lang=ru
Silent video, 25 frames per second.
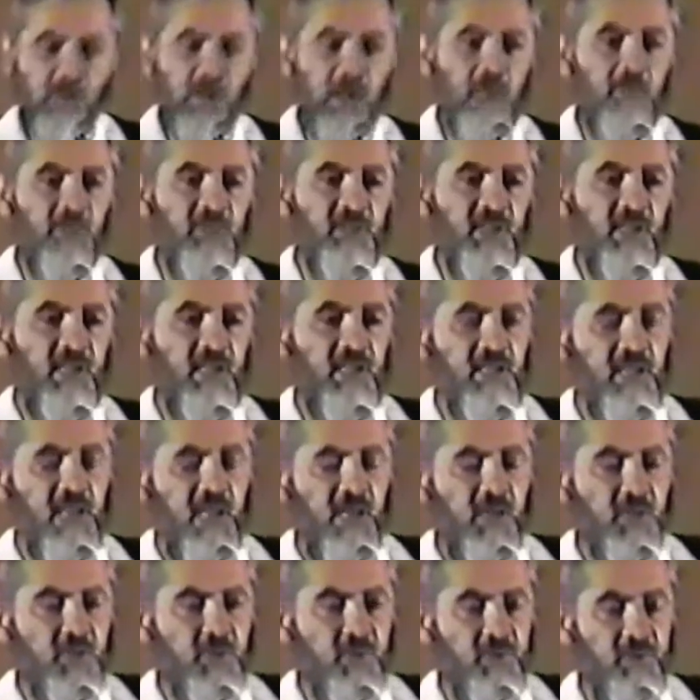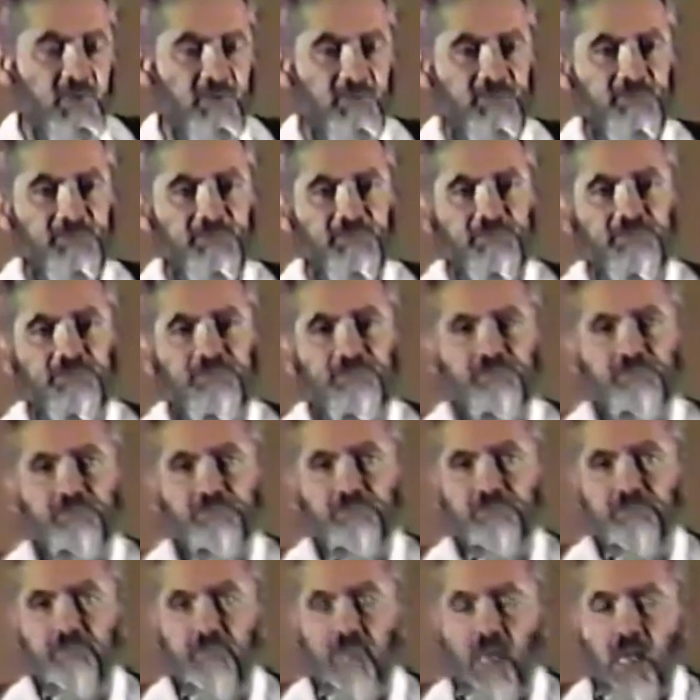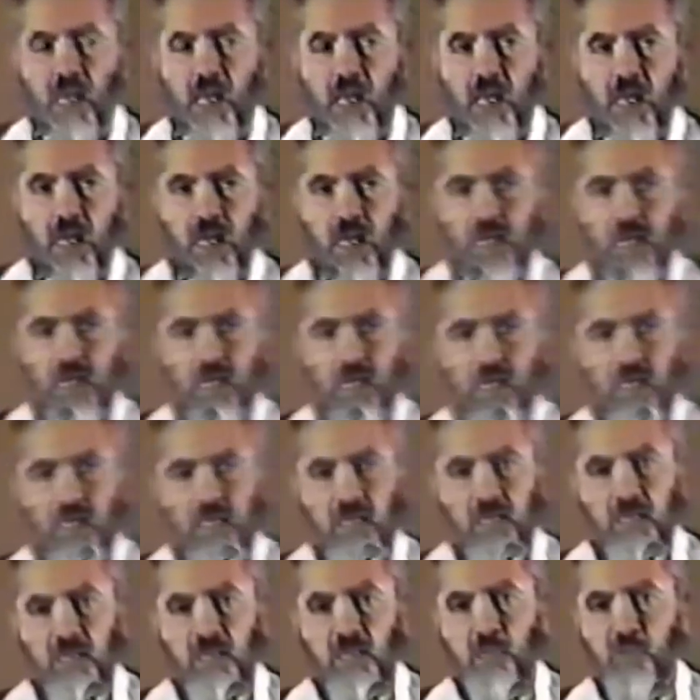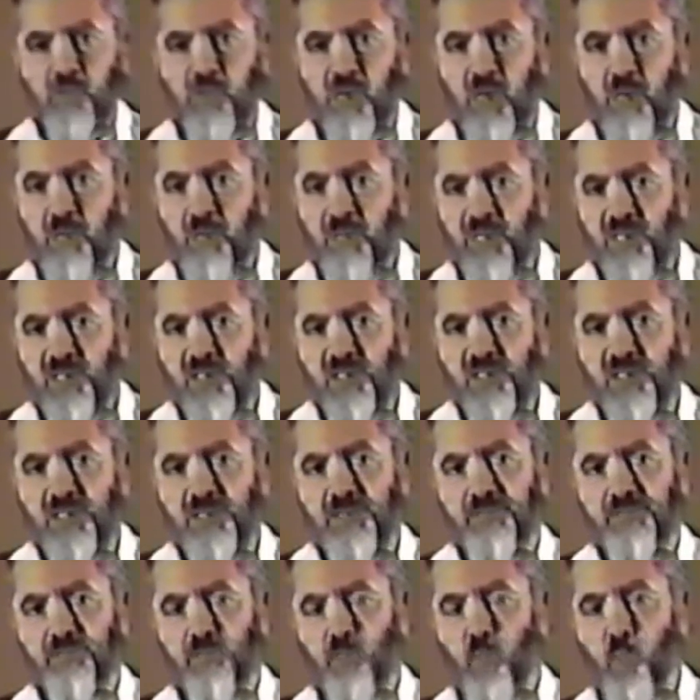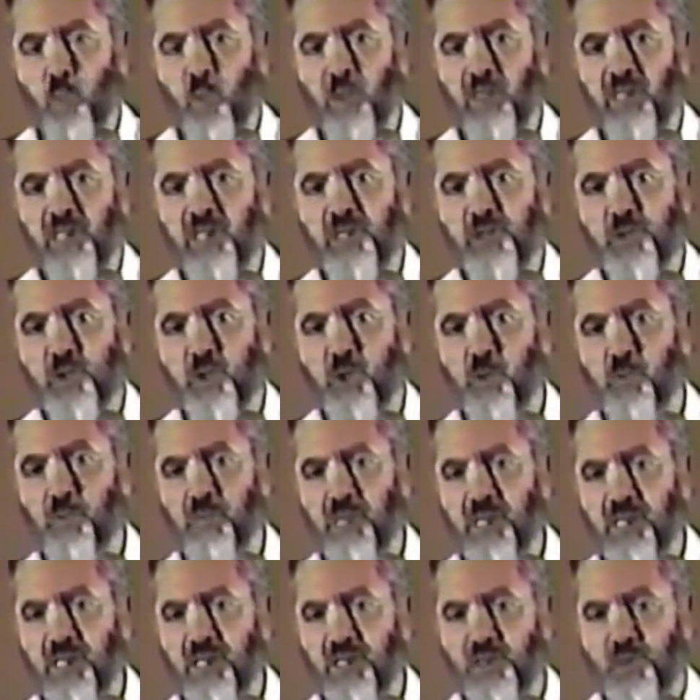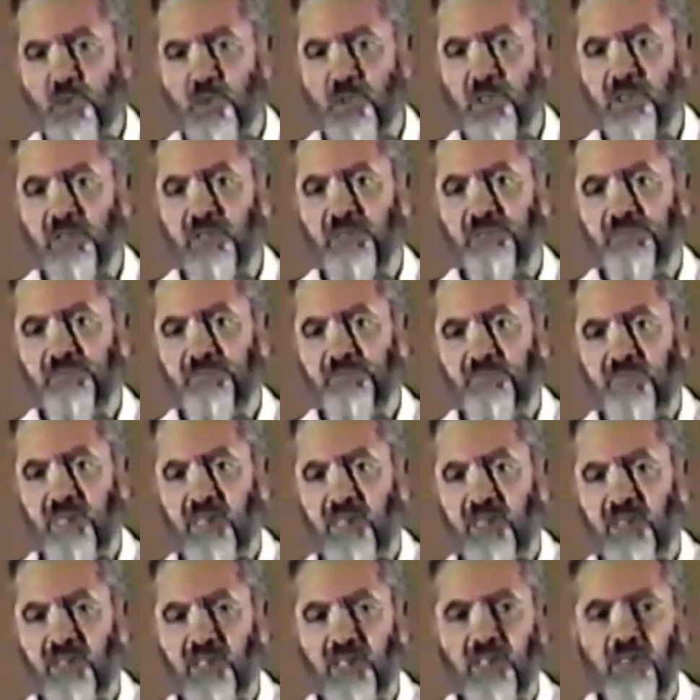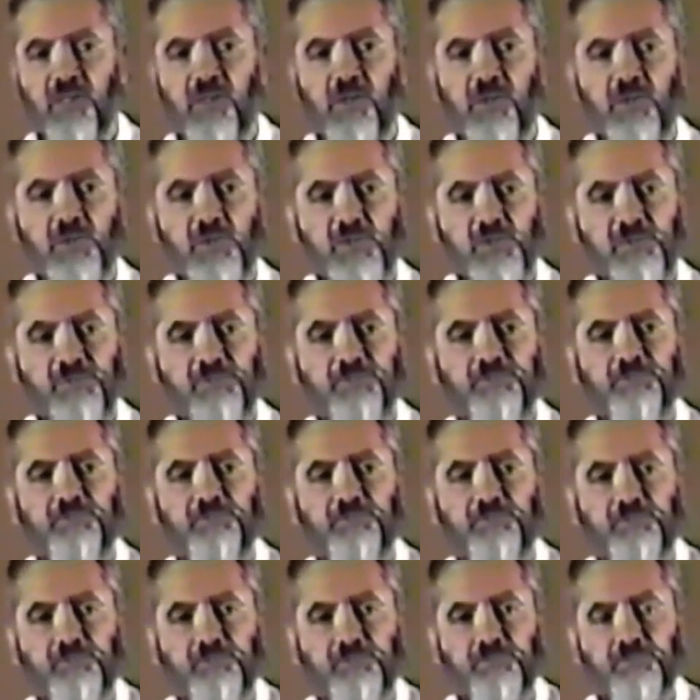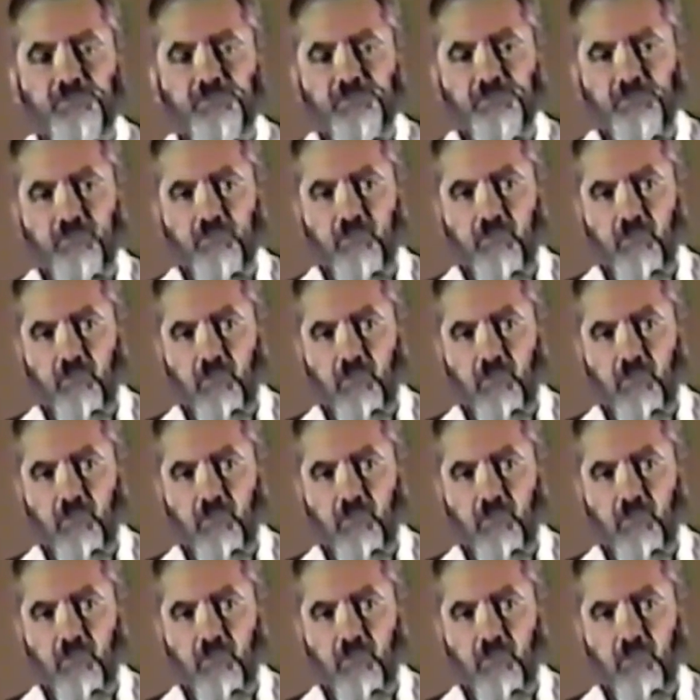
Сегодня в Израиле имеется такая проблема. Будет ли Израиль Израилем через 10 лет?